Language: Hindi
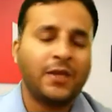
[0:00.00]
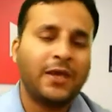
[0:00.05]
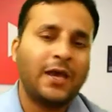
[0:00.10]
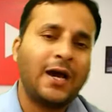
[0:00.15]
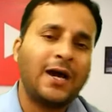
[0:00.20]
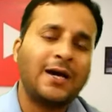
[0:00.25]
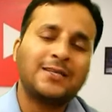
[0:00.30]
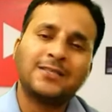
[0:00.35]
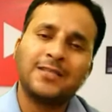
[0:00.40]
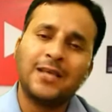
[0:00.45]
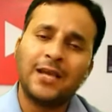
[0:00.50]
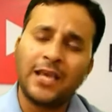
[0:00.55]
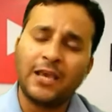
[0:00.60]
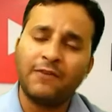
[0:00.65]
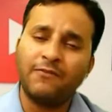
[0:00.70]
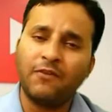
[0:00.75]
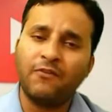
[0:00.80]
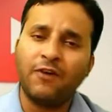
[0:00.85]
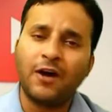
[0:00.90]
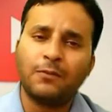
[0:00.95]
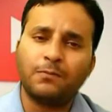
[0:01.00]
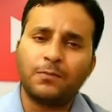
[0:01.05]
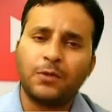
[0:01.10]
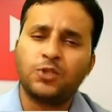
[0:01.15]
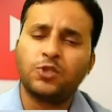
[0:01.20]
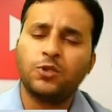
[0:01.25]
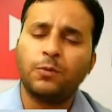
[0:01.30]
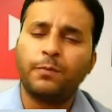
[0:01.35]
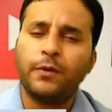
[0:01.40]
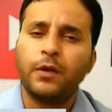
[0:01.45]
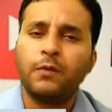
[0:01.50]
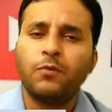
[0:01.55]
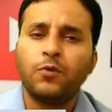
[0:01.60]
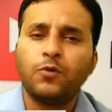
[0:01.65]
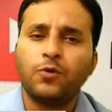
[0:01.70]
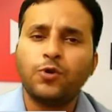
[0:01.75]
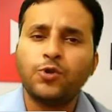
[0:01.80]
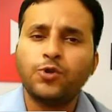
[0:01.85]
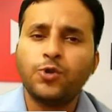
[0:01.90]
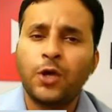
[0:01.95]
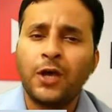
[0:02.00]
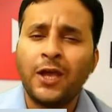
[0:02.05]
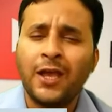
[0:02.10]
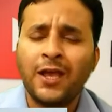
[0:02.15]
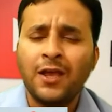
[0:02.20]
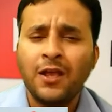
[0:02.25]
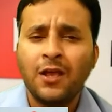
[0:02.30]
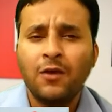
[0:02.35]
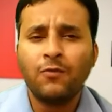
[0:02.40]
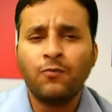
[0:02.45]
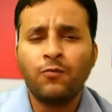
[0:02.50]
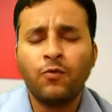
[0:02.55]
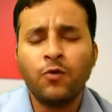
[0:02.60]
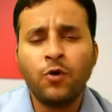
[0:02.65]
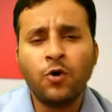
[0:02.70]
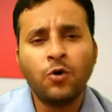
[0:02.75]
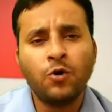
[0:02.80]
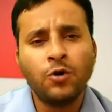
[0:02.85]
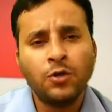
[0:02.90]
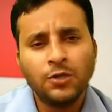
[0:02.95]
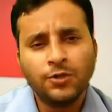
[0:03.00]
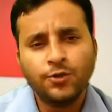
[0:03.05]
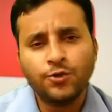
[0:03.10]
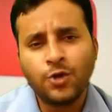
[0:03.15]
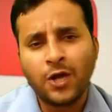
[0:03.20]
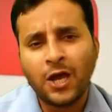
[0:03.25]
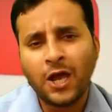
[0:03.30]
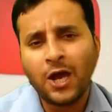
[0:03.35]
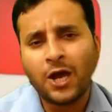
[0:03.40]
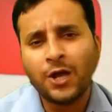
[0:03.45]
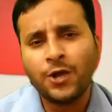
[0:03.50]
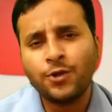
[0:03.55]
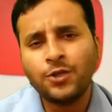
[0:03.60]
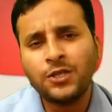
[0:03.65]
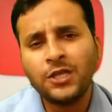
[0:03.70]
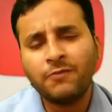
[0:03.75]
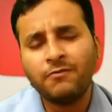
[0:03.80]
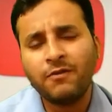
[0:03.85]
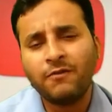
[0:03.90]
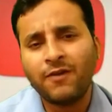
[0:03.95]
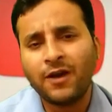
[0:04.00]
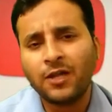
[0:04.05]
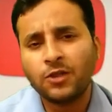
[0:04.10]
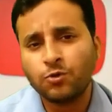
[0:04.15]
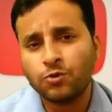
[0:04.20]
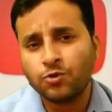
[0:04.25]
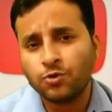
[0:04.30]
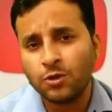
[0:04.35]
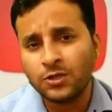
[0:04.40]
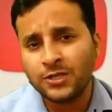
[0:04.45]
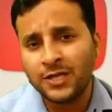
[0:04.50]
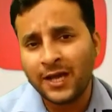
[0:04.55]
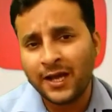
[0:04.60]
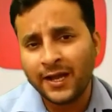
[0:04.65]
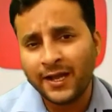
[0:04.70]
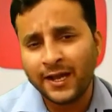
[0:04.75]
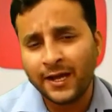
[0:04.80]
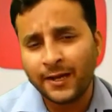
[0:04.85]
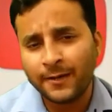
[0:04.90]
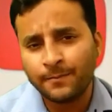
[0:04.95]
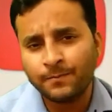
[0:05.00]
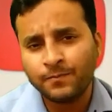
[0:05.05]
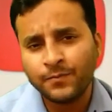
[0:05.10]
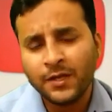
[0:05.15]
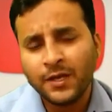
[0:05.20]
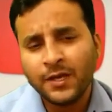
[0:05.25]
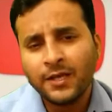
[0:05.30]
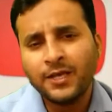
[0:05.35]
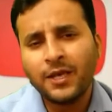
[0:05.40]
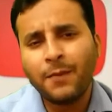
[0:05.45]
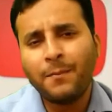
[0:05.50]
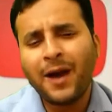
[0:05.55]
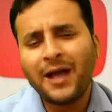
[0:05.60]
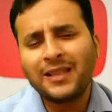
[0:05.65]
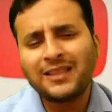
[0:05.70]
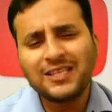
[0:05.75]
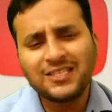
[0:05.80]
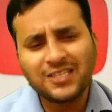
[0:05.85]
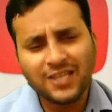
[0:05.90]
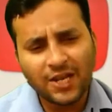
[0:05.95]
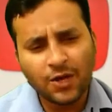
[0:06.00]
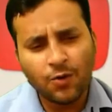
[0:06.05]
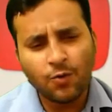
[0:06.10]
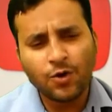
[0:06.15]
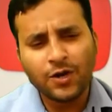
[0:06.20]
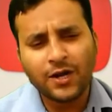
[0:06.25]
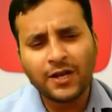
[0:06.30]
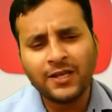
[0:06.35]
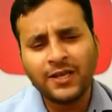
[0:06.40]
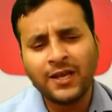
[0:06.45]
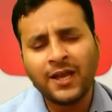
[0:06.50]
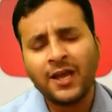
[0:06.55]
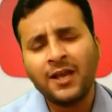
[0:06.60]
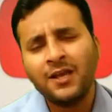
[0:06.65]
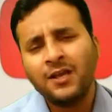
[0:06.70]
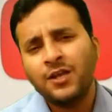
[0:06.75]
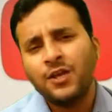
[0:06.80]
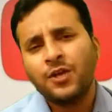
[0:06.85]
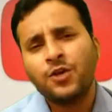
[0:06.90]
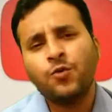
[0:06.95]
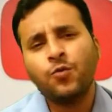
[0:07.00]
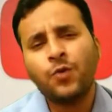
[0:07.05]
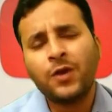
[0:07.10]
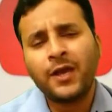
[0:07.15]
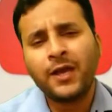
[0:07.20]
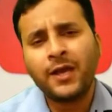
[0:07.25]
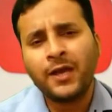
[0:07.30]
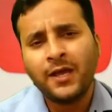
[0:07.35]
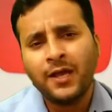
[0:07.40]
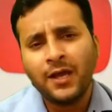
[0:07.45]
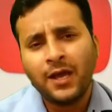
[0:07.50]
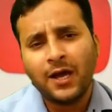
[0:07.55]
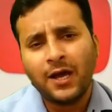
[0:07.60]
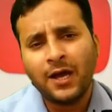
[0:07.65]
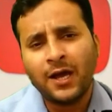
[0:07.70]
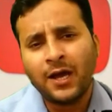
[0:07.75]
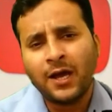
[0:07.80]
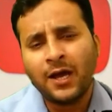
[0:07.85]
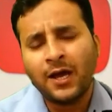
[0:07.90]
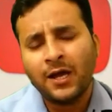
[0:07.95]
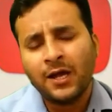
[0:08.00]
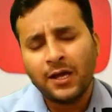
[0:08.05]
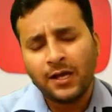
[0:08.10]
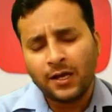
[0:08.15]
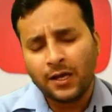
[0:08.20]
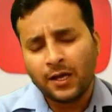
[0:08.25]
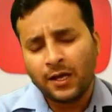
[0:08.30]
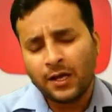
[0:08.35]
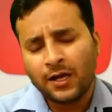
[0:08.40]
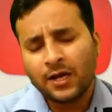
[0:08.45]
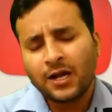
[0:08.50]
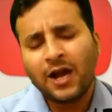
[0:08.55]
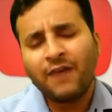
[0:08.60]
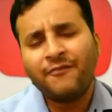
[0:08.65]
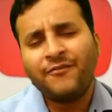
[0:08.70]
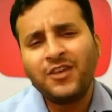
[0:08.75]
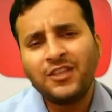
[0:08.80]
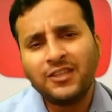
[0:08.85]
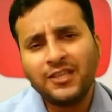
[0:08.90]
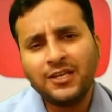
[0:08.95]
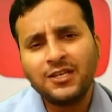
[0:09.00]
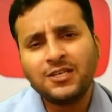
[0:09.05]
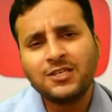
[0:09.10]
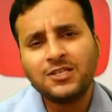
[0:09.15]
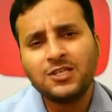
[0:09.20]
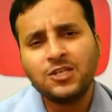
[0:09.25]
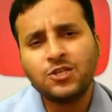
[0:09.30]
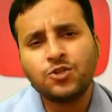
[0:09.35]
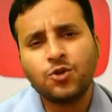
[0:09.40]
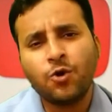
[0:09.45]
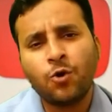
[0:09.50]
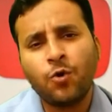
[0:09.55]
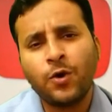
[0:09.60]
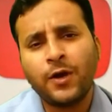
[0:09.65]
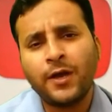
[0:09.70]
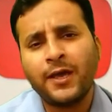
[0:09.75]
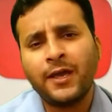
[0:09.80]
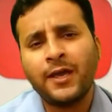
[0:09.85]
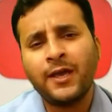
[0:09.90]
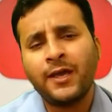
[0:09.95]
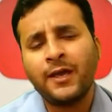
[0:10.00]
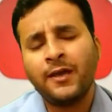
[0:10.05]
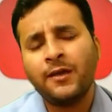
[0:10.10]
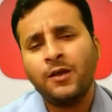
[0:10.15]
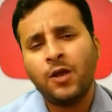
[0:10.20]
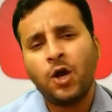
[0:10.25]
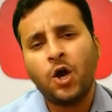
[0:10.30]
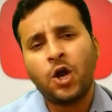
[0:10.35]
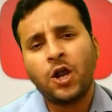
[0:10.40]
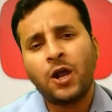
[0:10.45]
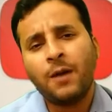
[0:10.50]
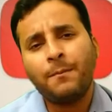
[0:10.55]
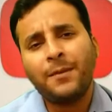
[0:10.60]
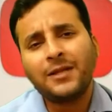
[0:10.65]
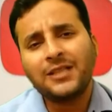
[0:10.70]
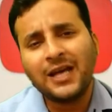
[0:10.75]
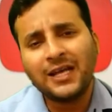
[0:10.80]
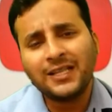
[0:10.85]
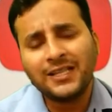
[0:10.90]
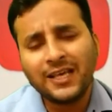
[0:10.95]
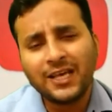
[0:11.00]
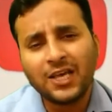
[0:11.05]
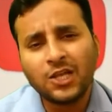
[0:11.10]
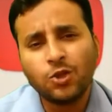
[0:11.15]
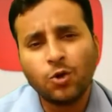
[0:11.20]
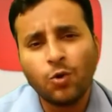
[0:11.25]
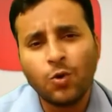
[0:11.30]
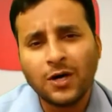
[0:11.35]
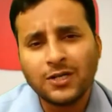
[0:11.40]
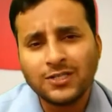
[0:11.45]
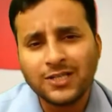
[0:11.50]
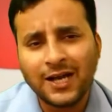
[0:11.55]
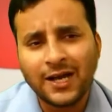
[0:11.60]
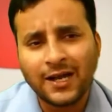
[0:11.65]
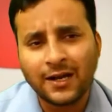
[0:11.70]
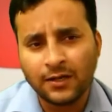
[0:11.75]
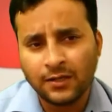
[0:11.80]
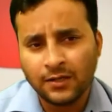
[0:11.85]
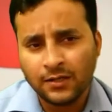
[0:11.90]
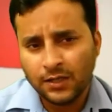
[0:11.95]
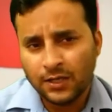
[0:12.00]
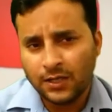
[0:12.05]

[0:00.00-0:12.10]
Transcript: क्या आस्था के विवाद पर सुप्रीम कोर्ट जो है वो जो है अयोध्या विवाद को सुलझाएगा ये बात इसलिए उठ रही है क्योंकि काफ़ी दिन इस चीज़ को हो गए हैं और हम बता दें कि 2010